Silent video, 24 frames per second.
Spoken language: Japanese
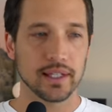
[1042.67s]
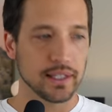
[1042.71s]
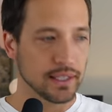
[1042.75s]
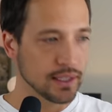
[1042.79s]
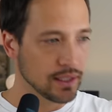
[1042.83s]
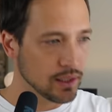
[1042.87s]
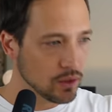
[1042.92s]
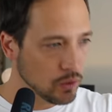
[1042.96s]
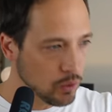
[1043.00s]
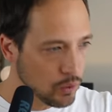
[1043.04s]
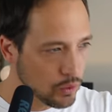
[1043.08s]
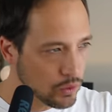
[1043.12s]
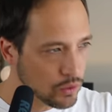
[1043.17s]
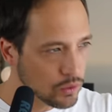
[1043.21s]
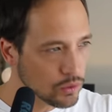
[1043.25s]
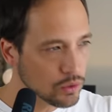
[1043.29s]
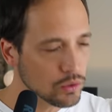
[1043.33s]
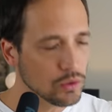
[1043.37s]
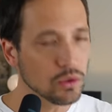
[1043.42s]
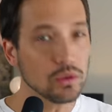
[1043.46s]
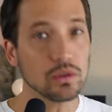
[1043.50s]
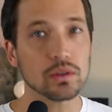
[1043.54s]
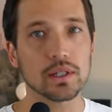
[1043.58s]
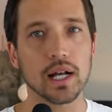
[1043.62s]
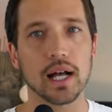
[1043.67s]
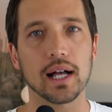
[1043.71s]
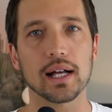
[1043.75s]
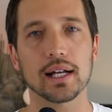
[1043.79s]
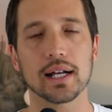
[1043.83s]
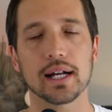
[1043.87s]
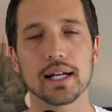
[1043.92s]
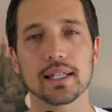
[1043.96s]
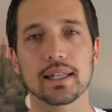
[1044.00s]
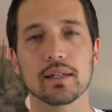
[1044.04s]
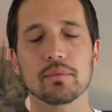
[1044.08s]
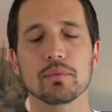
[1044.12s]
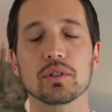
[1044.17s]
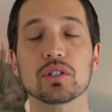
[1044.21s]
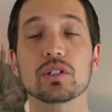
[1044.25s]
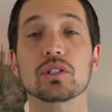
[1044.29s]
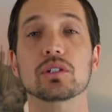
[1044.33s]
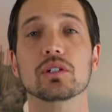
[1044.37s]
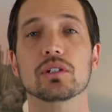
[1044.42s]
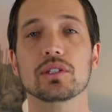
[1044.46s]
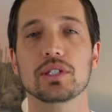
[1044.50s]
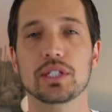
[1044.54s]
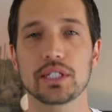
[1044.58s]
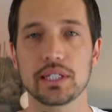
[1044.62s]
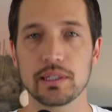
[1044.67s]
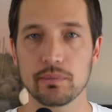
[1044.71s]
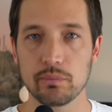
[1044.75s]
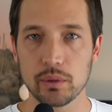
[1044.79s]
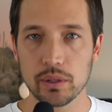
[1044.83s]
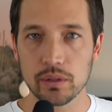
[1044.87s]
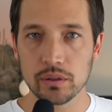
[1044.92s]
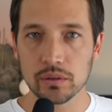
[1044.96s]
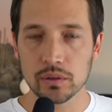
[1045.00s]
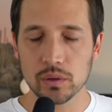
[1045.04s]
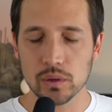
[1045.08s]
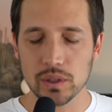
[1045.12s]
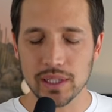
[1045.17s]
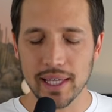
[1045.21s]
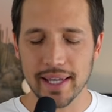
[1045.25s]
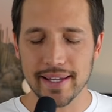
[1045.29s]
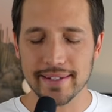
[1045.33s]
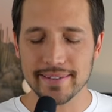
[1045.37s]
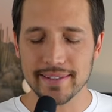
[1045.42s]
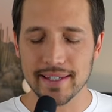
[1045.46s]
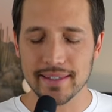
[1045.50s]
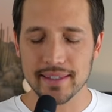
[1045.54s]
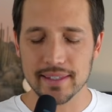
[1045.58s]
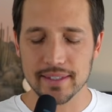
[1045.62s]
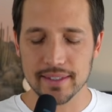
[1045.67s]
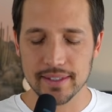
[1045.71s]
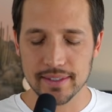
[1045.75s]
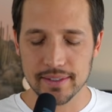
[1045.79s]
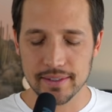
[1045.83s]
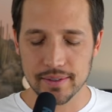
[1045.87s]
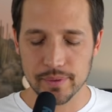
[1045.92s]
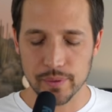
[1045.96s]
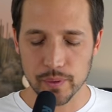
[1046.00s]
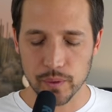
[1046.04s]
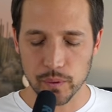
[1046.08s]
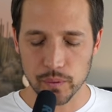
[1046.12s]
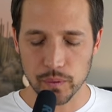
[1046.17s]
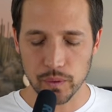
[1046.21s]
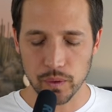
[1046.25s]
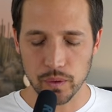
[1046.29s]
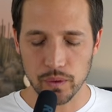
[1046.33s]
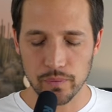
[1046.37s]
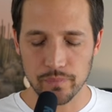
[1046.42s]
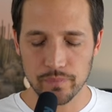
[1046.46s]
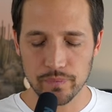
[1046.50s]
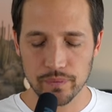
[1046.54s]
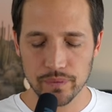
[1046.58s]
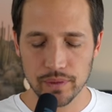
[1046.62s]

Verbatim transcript: 人のことを考えて、もちろん自分を大切にすること、